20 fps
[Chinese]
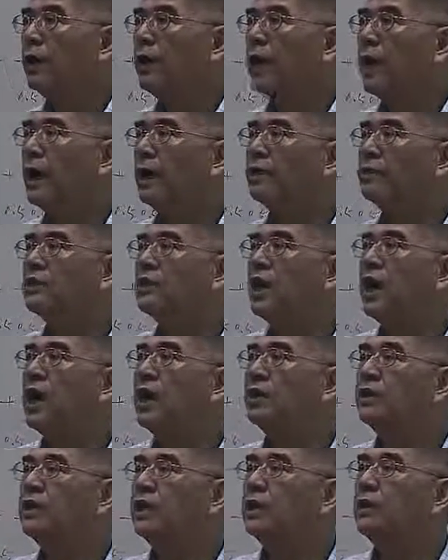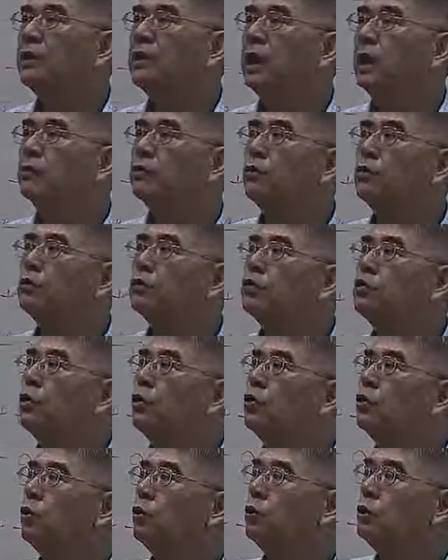两家店当中
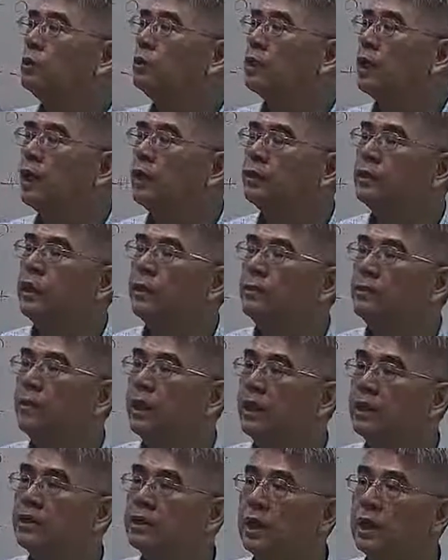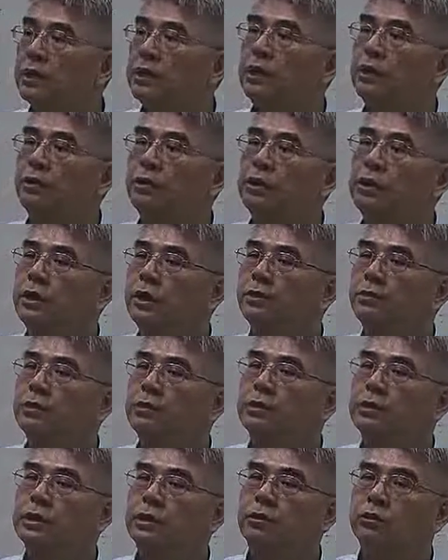就有一家店，每一家店有零点五
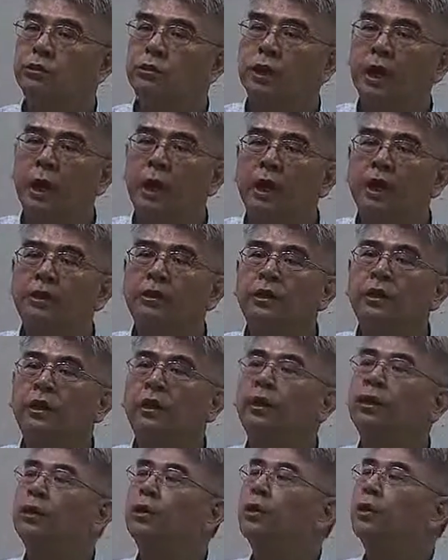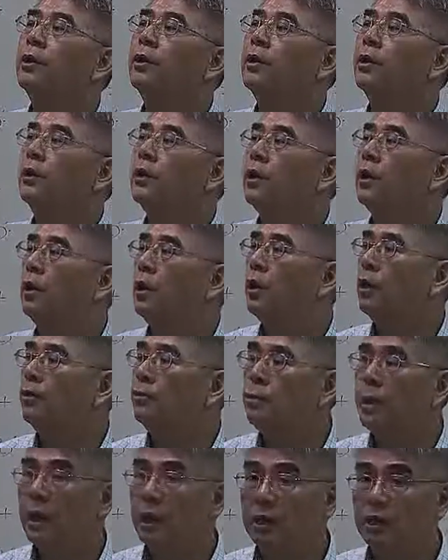的几率，它的
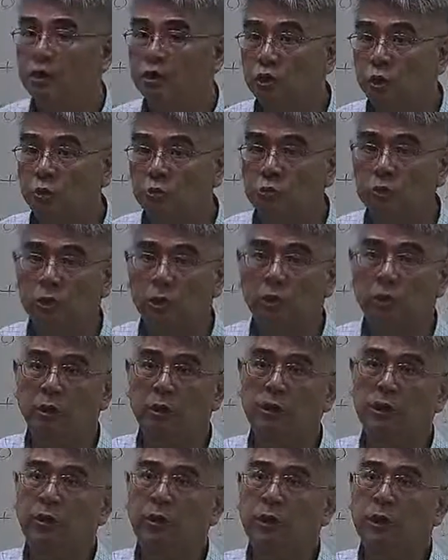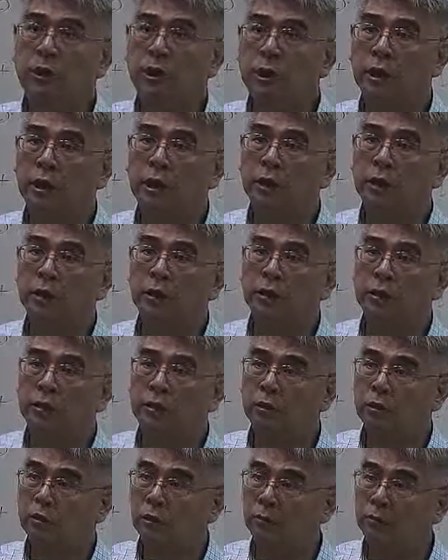呃每一周的营业额
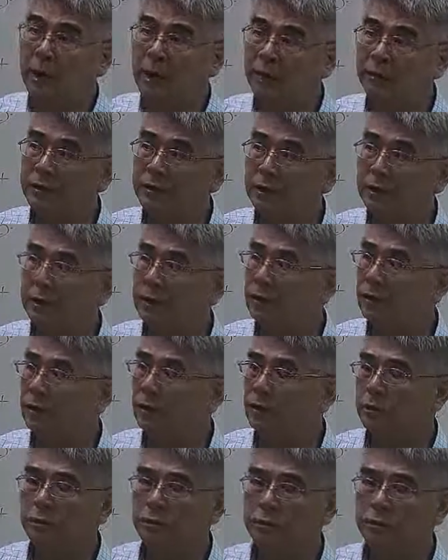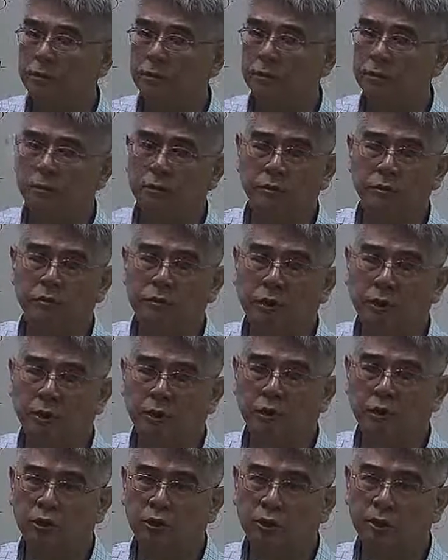卖这个
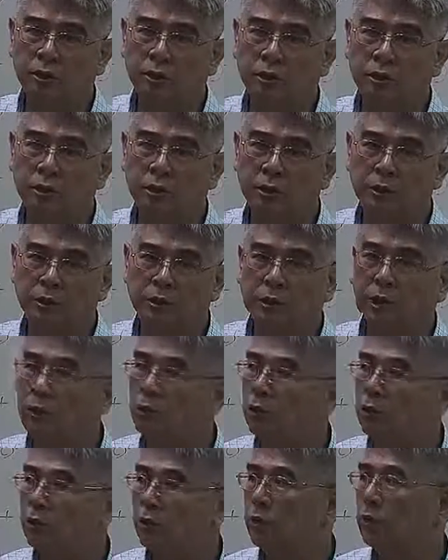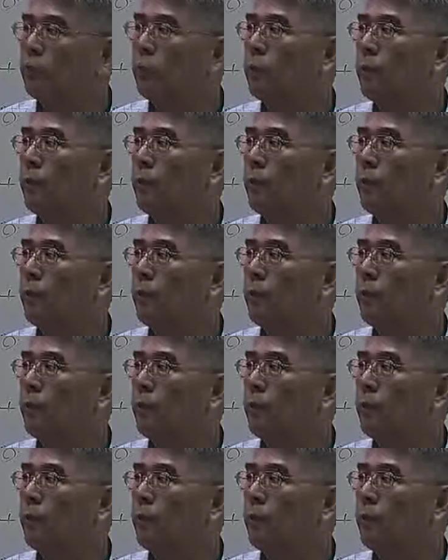potato chip 的营业额超过